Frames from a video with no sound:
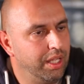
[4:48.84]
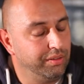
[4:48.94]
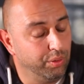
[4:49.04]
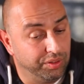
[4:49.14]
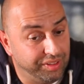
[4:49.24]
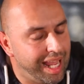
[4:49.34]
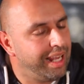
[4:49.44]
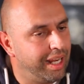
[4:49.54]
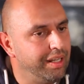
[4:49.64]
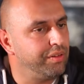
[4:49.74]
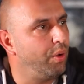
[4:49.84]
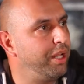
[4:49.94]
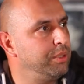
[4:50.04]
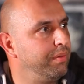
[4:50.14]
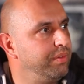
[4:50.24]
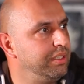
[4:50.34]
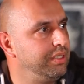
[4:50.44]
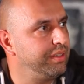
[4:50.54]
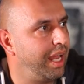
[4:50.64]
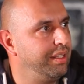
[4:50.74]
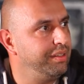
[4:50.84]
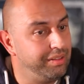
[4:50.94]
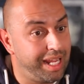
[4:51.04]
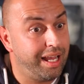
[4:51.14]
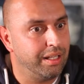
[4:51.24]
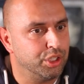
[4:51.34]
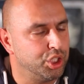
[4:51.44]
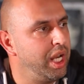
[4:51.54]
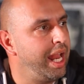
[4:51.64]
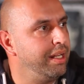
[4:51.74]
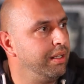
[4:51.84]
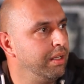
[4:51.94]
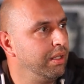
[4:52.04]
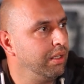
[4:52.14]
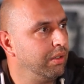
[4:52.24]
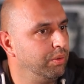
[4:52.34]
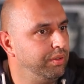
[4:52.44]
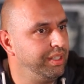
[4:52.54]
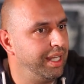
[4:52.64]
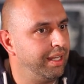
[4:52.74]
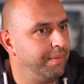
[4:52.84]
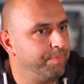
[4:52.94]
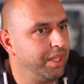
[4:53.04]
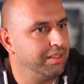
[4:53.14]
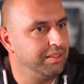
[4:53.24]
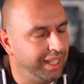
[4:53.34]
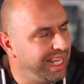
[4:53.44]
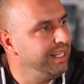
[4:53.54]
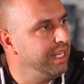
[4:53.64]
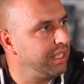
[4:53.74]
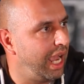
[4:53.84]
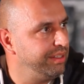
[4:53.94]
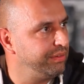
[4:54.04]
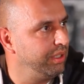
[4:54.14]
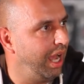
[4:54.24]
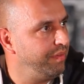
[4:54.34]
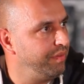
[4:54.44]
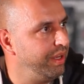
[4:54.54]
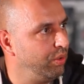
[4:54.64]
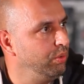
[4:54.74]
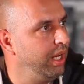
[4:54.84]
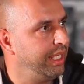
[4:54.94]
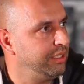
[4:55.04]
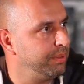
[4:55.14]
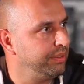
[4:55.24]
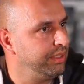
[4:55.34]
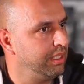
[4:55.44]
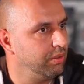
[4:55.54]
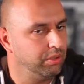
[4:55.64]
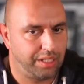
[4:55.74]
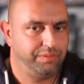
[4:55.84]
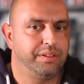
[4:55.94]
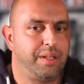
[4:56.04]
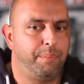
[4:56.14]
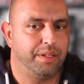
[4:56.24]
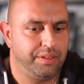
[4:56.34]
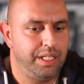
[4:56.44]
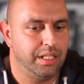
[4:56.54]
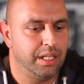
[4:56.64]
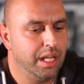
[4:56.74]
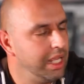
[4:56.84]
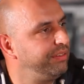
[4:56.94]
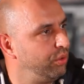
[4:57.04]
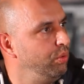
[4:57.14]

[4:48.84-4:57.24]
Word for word: so sehr kann es auch manchmal wichtig sein, sehr schnell und sehr dringlich einzugreifen, wenn Unrecht passiert. Und das, was da passiert, ist